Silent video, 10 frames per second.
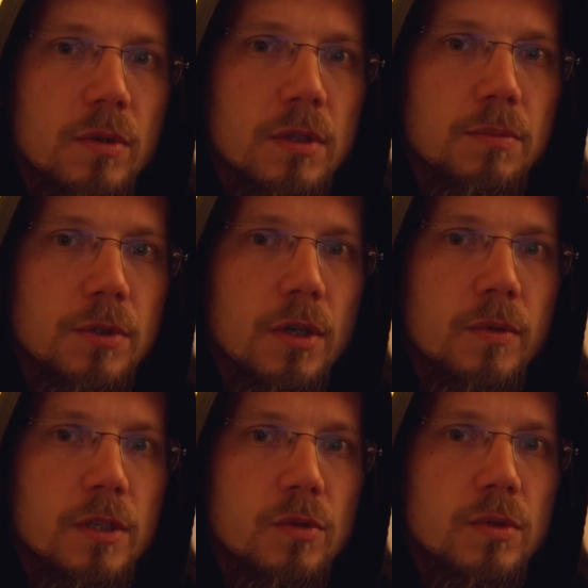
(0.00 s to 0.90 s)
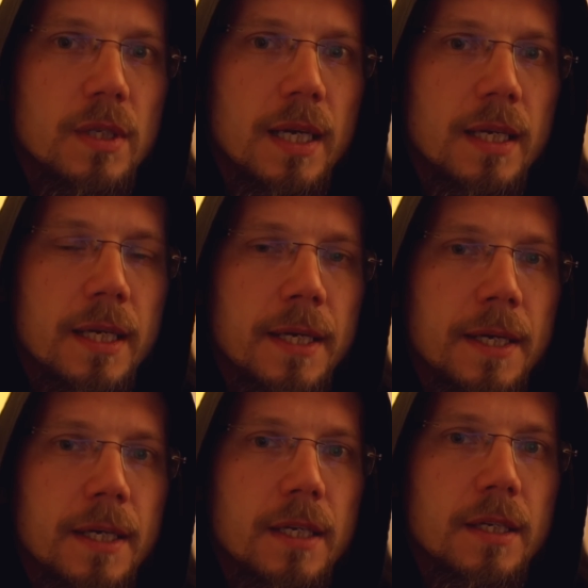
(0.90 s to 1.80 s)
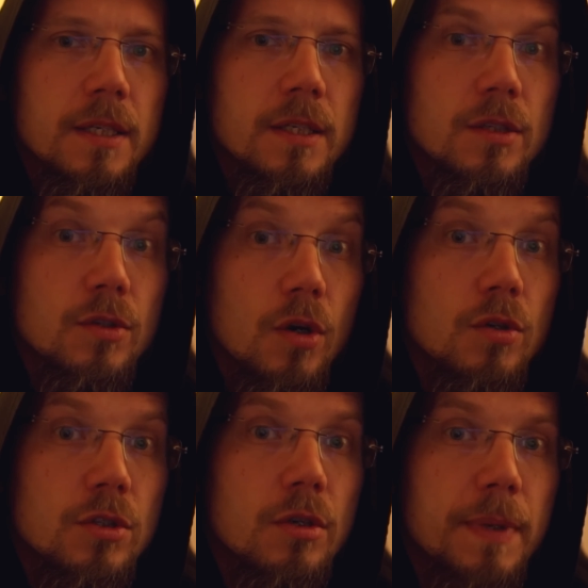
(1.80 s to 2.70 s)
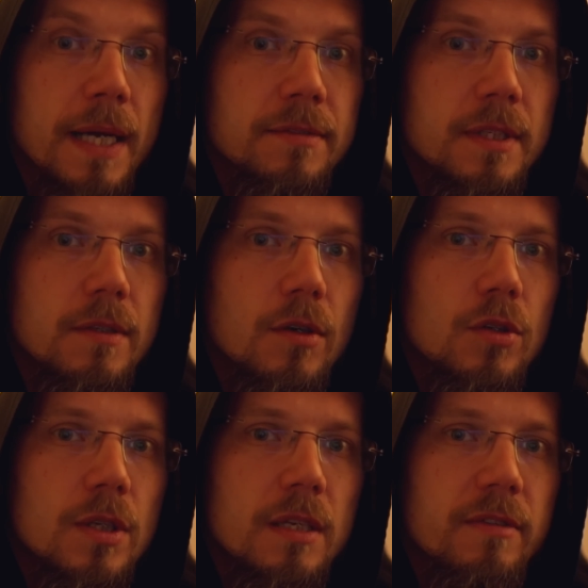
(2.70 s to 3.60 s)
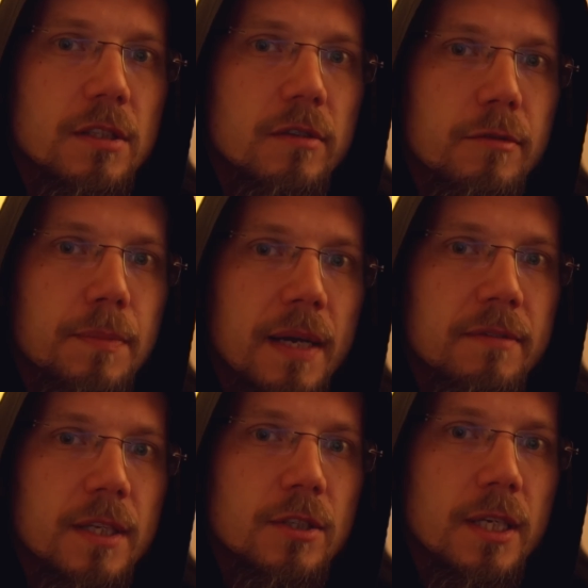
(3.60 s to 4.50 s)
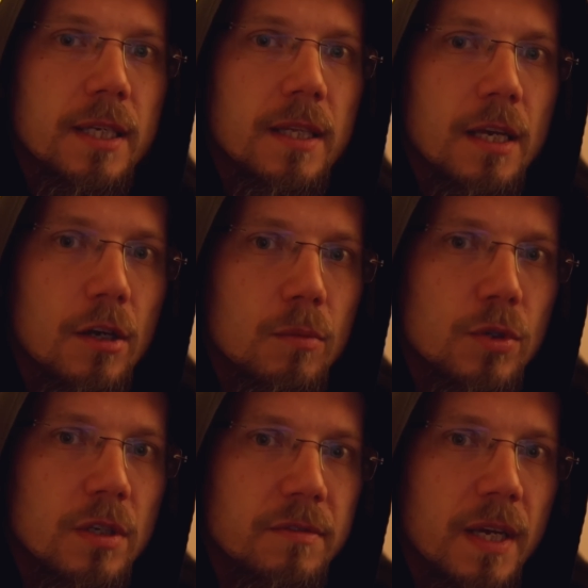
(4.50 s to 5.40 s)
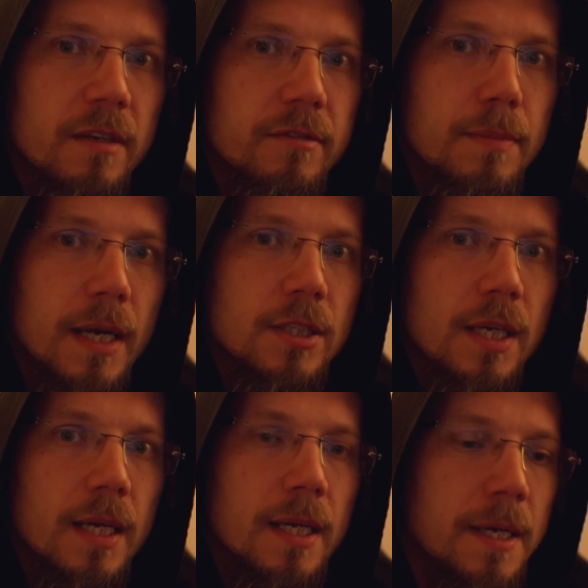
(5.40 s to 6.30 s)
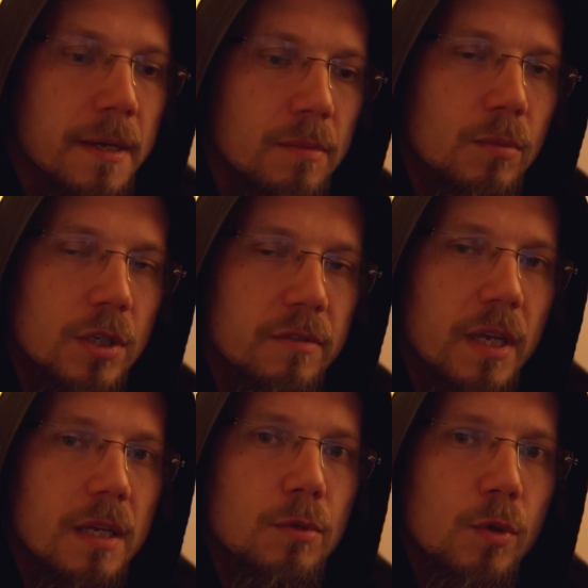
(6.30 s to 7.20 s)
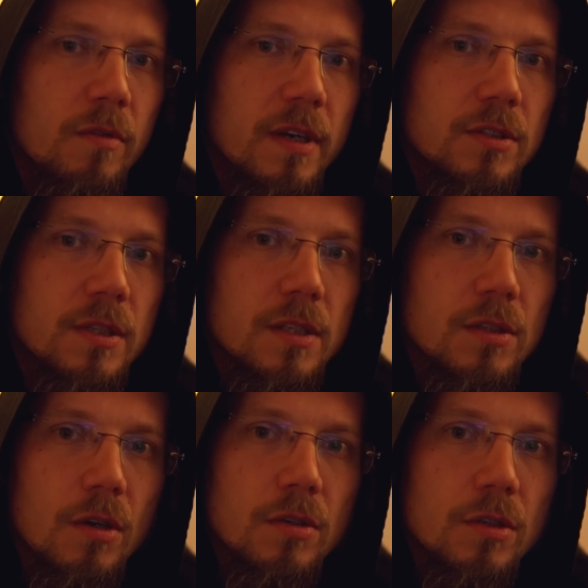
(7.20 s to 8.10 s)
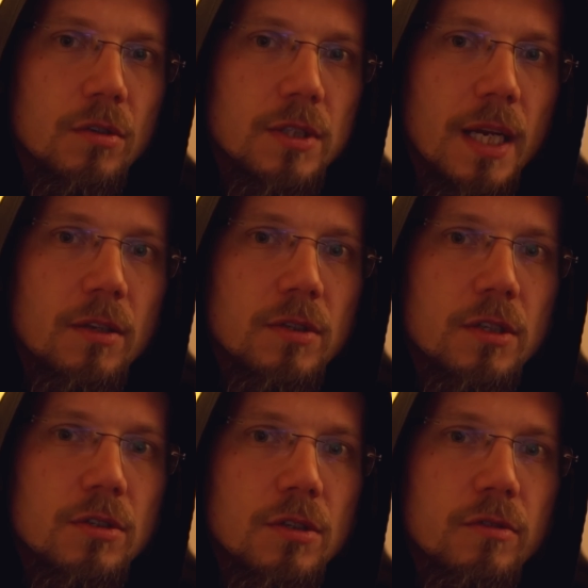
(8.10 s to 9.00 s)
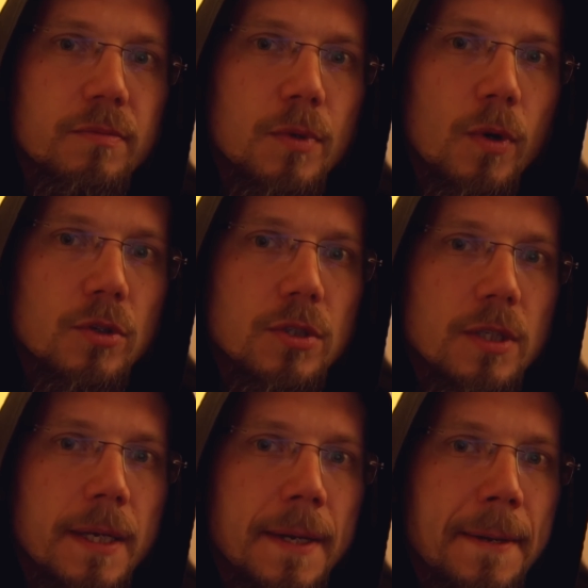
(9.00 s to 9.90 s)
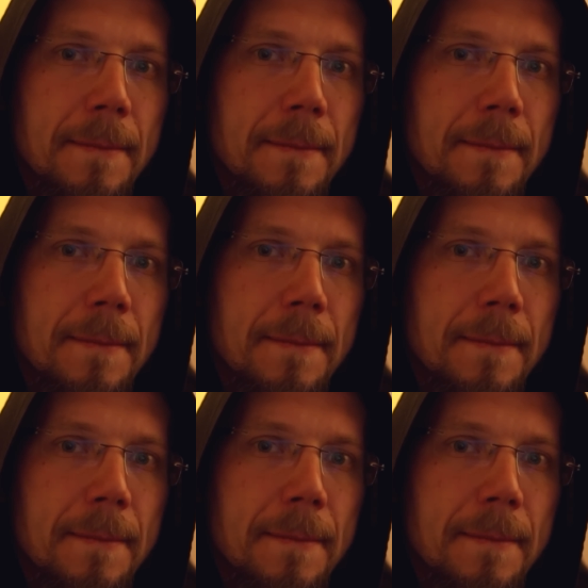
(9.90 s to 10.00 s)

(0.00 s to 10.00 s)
który przyjął Jezusa, Y, dochodzi do prawdy, odkrywa znowu prawdę, że ten, komu się wiele wybacza, może wiele miłować i jest zdolny do szalonych czynów miłości.